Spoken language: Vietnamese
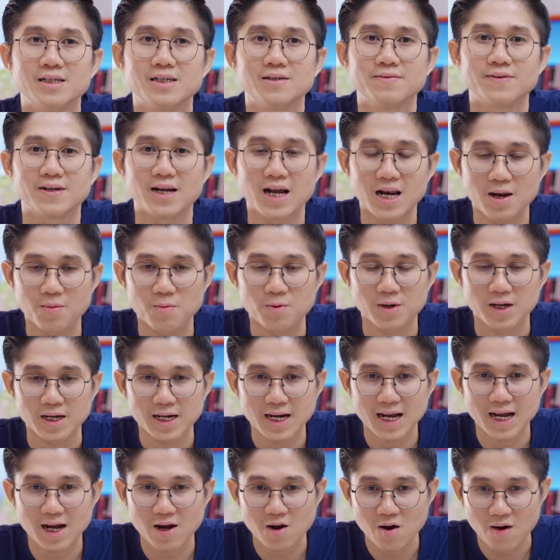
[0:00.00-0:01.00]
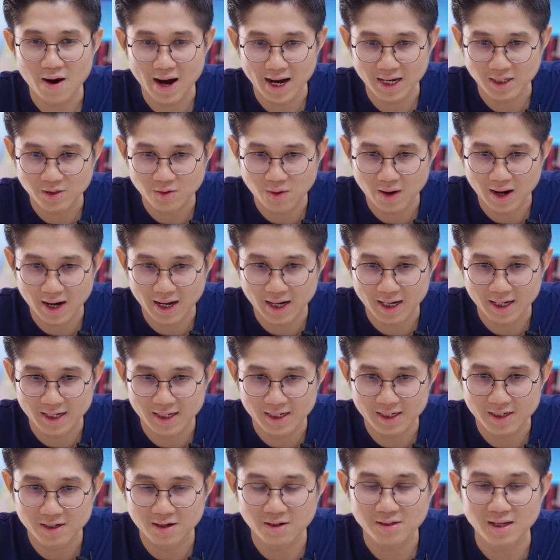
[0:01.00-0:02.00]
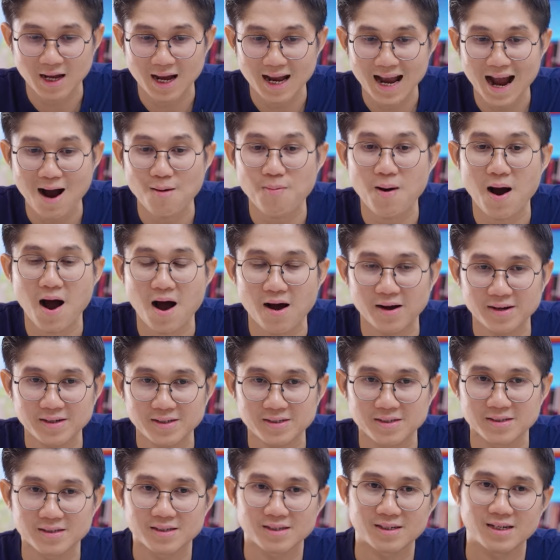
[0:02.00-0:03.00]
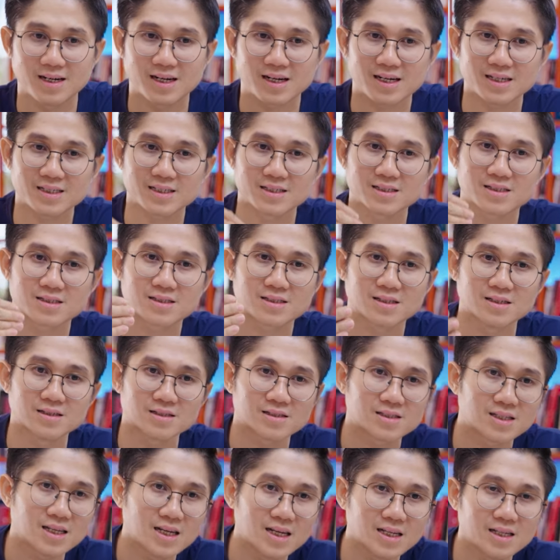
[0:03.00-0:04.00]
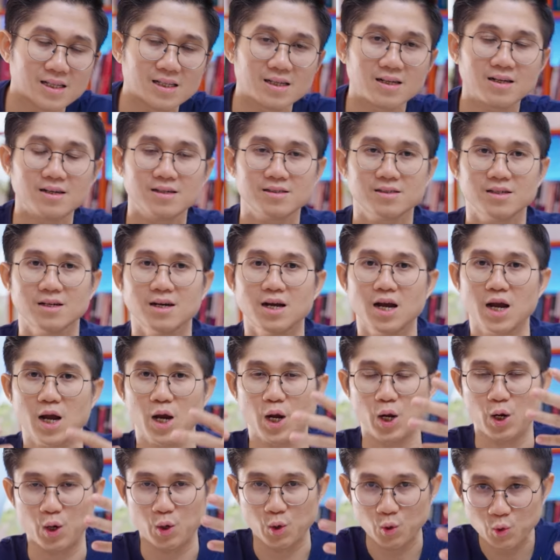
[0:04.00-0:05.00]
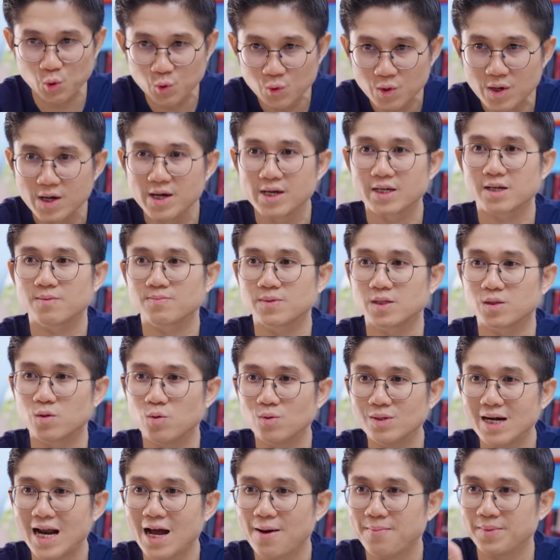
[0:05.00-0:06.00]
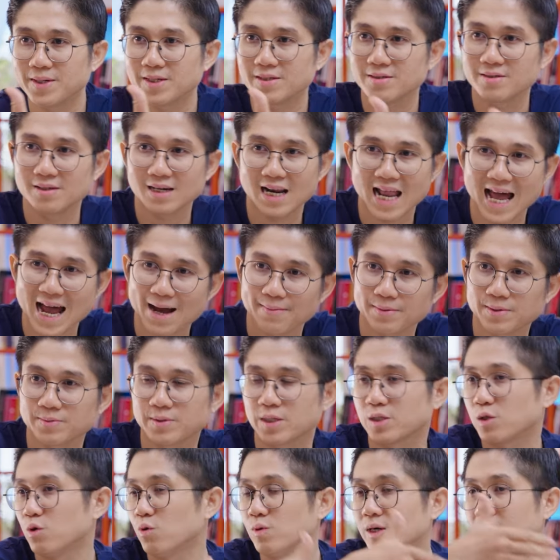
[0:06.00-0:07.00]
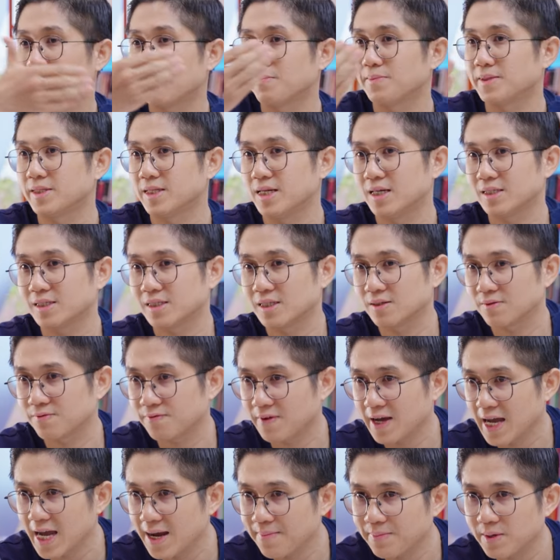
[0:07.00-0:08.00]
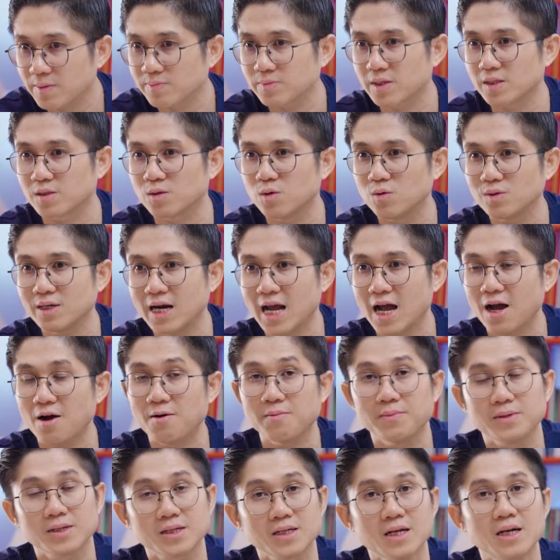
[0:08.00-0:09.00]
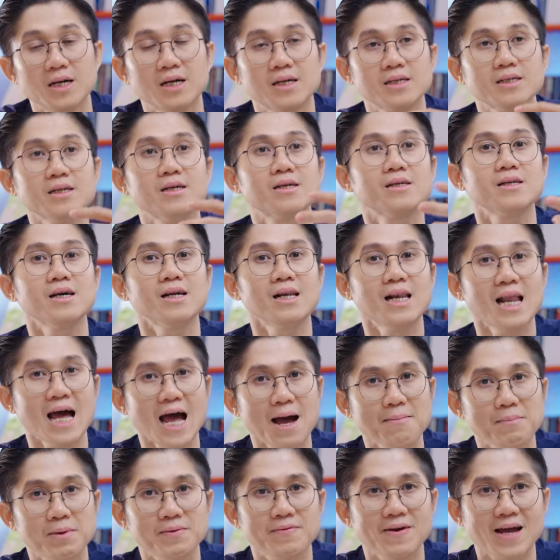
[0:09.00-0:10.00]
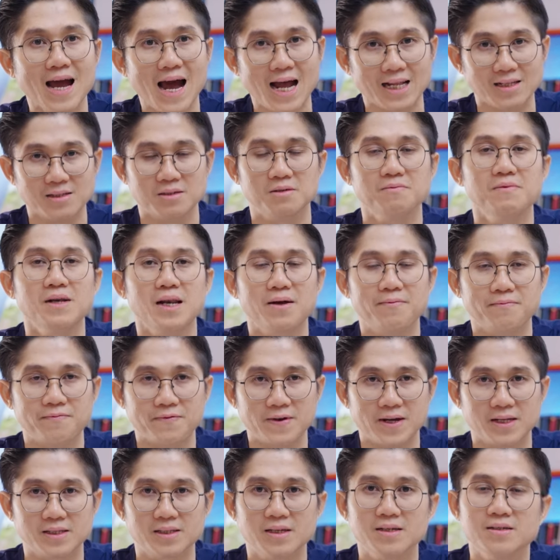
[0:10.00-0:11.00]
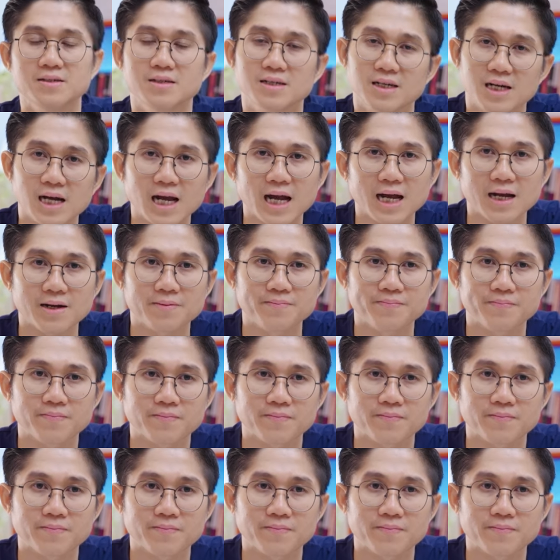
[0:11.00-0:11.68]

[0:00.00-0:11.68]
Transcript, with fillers: Và đây là một kỹ năng hoàn toàn có thể học hỏi được, là cái sự tự tin, sự hiểu trong tình huống nào mình được làm, trong tình huống nào mình nên xin phép, trong tình huống nào mình đừng nên làm bởi vì ảnh hưởng và làm phiền tới người khác.